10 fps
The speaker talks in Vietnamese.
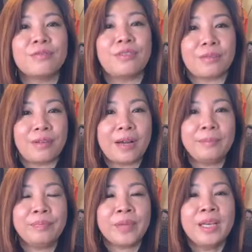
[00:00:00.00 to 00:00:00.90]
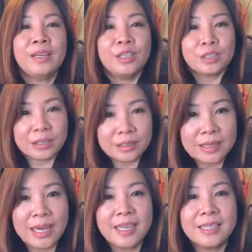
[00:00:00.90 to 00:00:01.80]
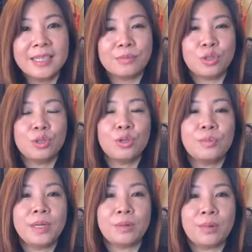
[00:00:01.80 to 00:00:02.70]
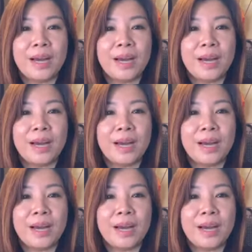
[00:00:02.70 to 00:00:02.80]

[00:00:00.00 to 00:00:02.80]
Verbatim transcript: được phật pháp tự thấy nghiệp chướng của mình